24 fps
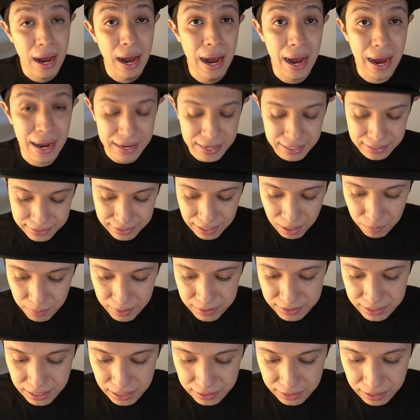Ahí está el
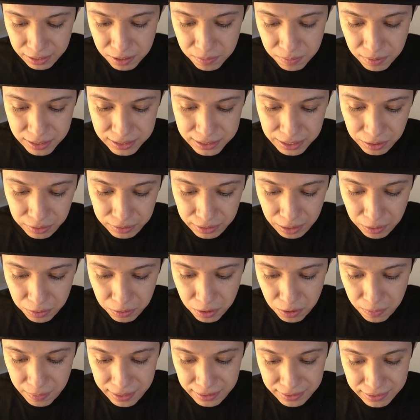buen Santi, como les digo, tengo
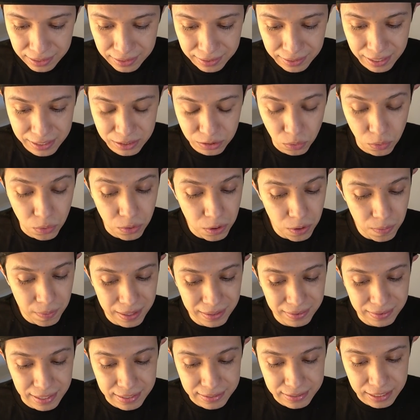un 93, un
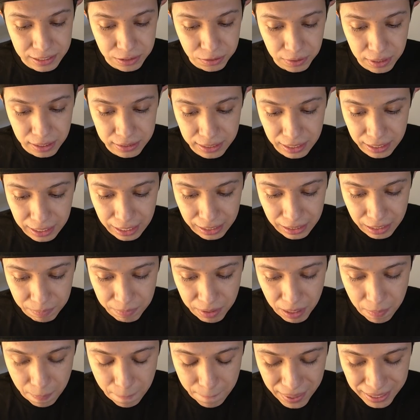96 con ataque
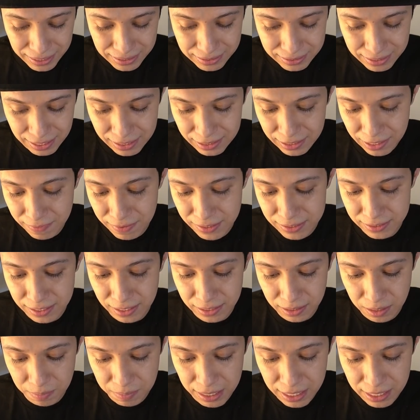también bastante,
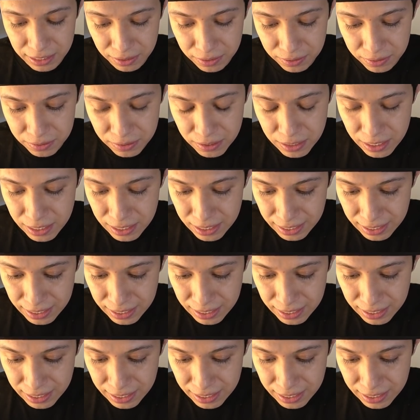bastante malito.